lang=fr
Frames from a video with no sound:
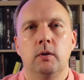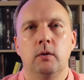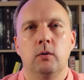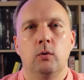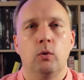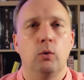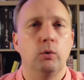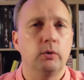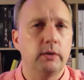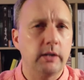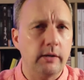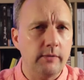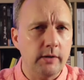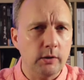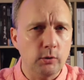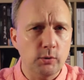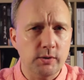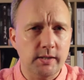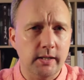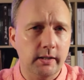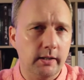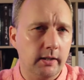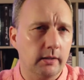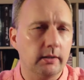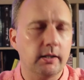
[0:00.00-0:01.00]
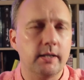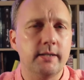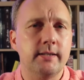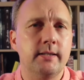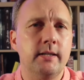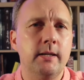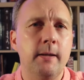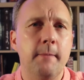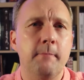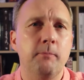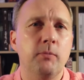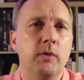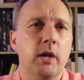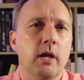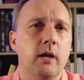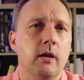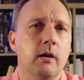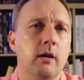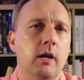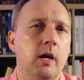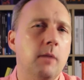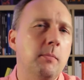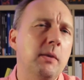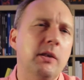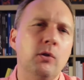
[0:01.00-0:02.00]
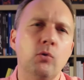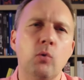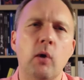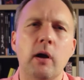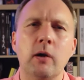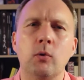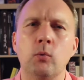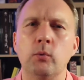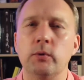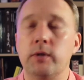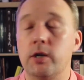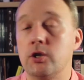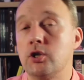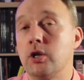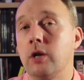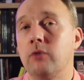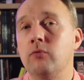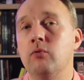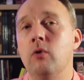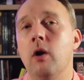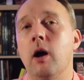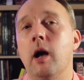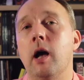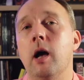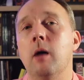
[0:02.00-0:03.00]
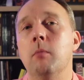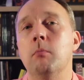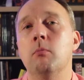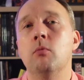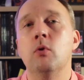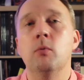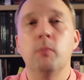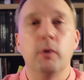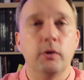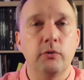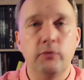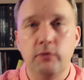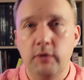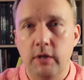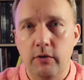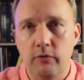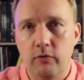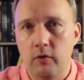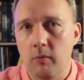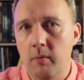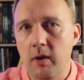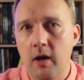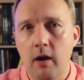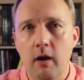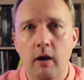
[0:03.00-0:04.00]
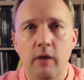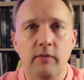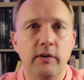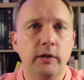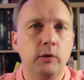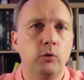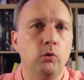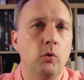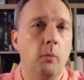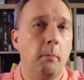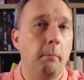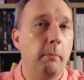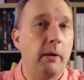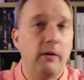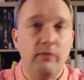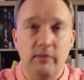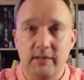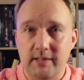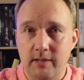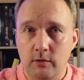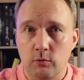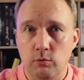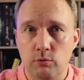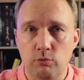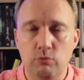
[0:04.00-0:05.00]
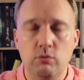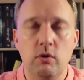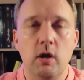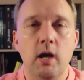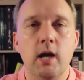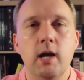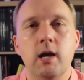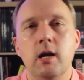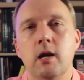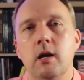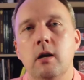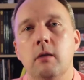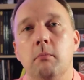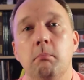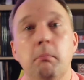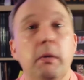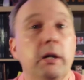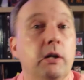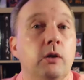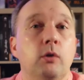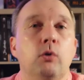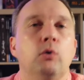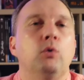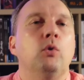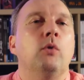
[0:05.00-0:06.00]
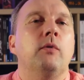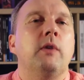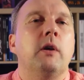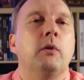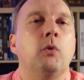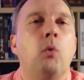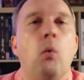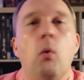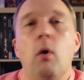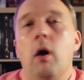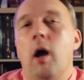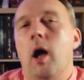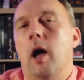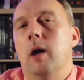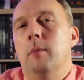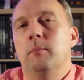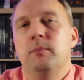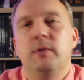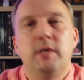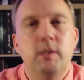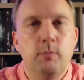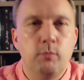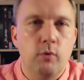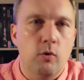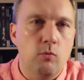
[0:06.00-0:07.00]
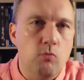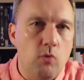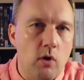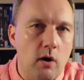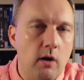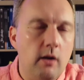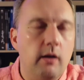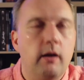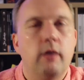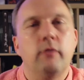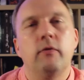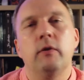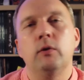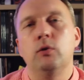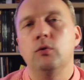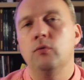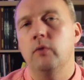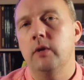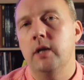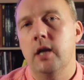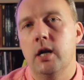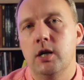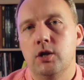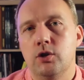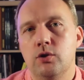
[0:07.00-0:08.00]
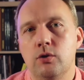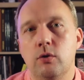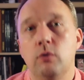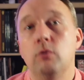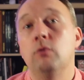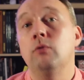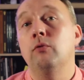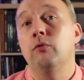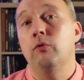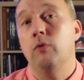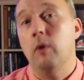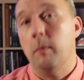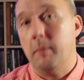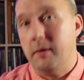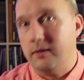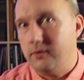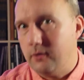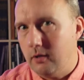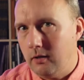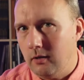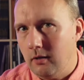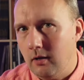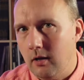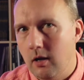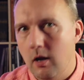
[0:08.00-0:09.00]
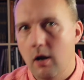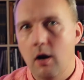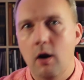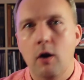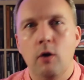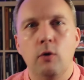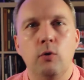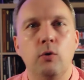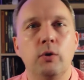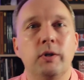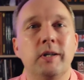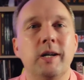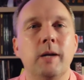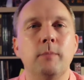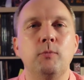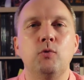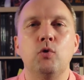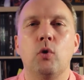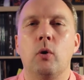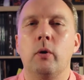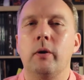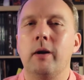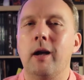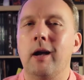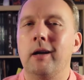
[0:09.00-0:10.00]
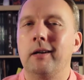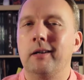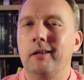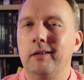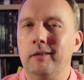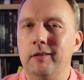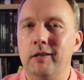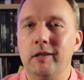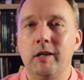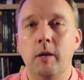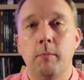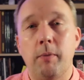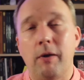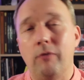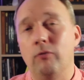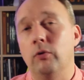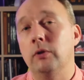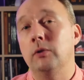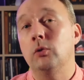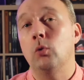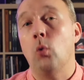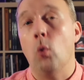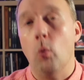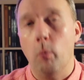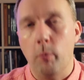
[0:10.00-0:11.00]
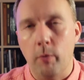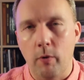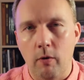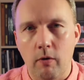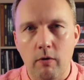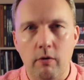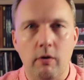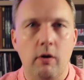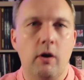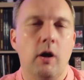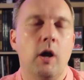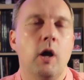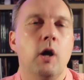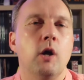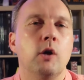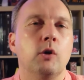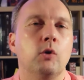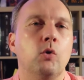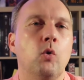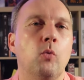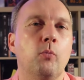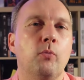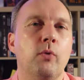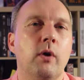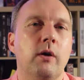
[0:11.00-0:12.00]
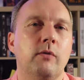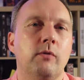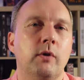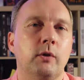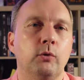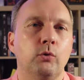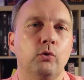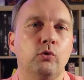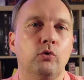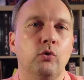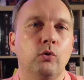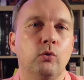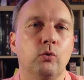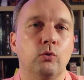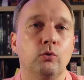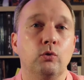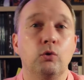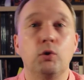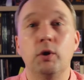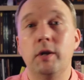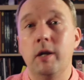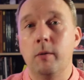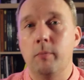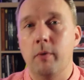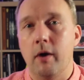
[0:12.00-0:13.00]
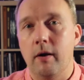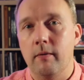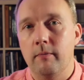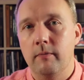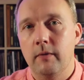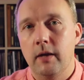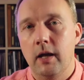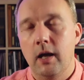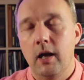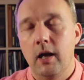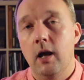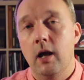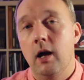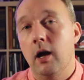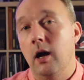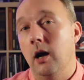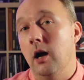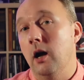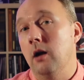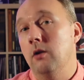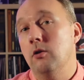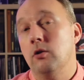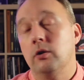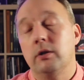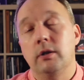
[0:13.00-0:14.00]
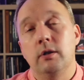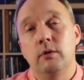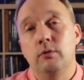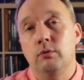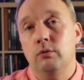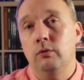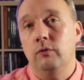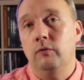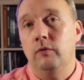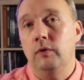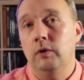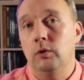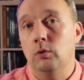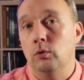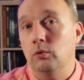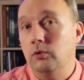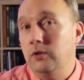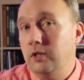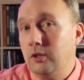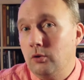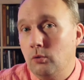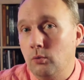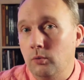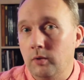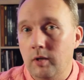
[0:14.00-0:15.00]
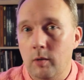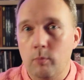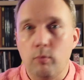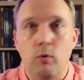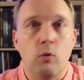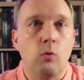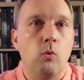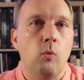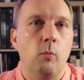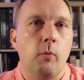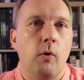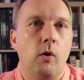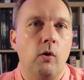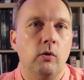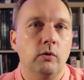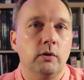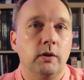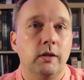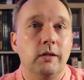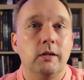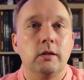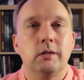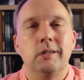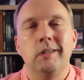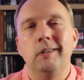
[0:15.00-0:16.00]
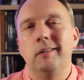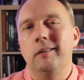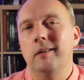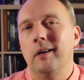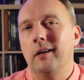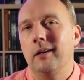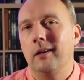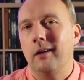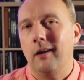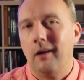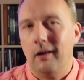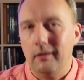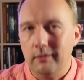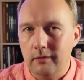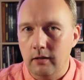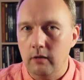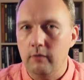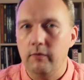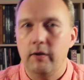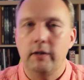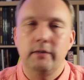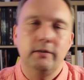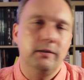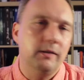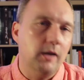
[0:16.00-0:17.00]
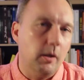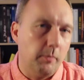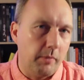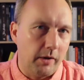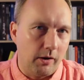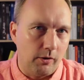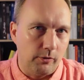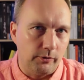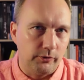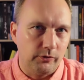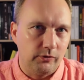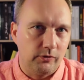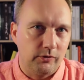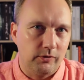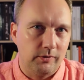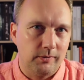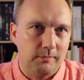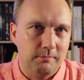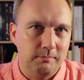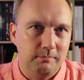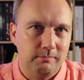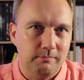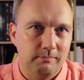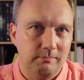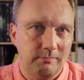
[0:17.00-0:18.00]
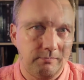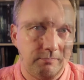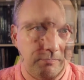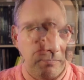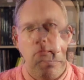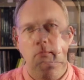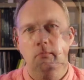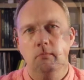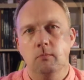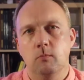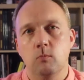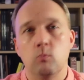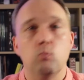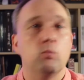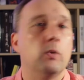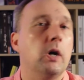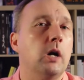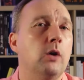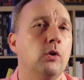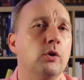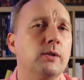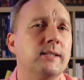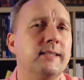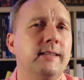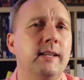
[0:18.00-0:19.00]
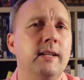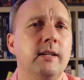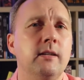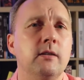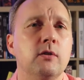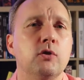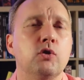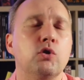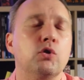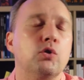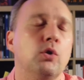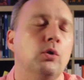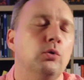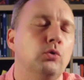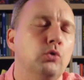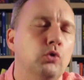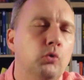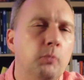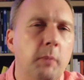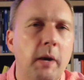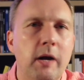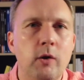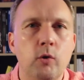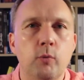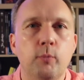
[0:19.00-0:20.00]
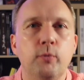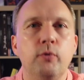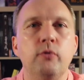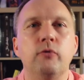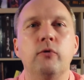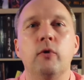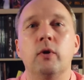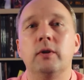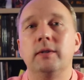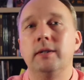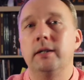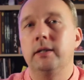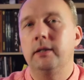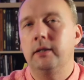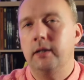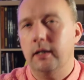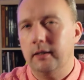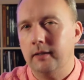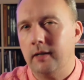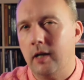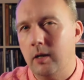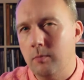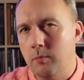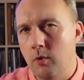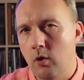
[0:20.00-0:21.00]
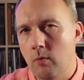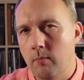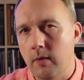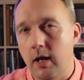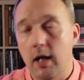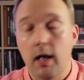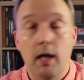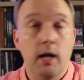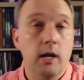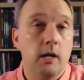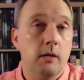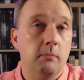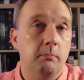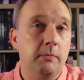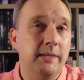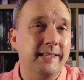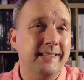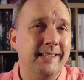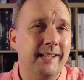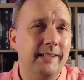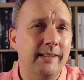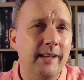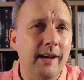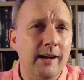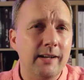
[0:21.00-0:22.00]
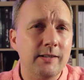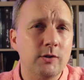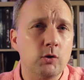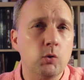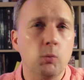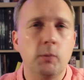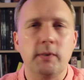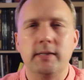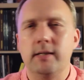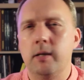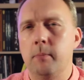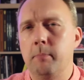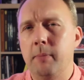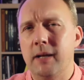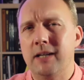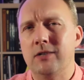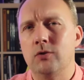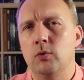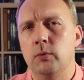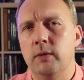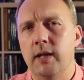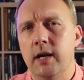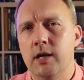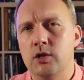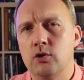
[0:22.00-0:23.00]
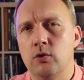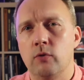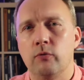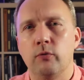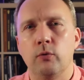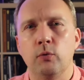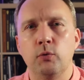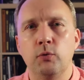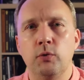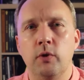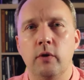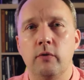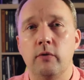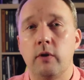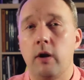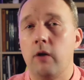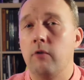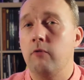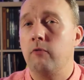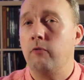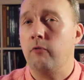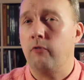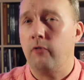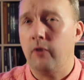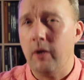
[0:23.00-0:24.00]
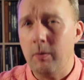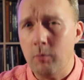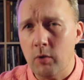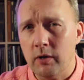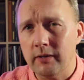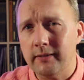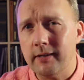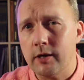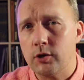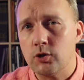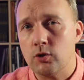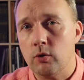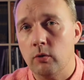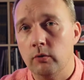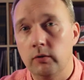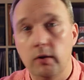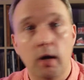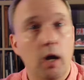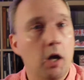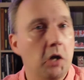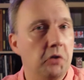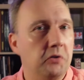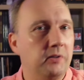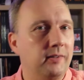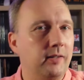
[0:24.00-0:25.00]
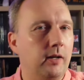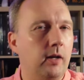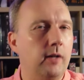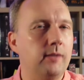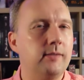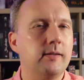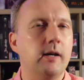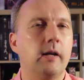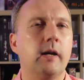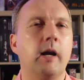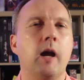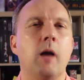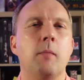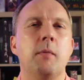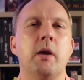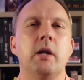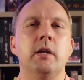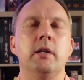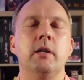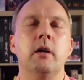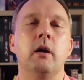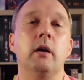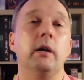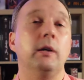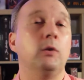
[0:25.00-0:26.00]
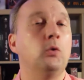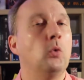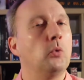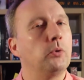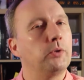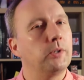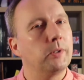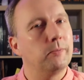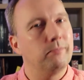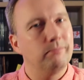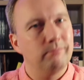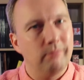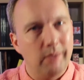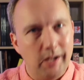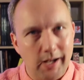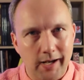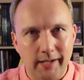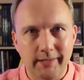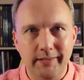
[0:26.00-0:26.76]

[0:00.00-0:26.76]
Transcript: Au travers de ces quatre récits, Aimé nous raconte à chaque fois un moment de vie éphémère avec de parfaits inconnus, mais qui le deviendront un petit peu moins à la fin du voyage, une fois passé le cap du regard critique et parfois trompeur qu'on peut avoir de ceux qu'on ne connaît pas, alors qu'il suffit de discuter pour comprendre, quitte à gratter le vernis de l'apparence. Alors ce n'est sans doute pas le plus fort des quatre albums, mais sa narration et ses personnages en font une œuvre vraiment attachante très agréable à lire et donc à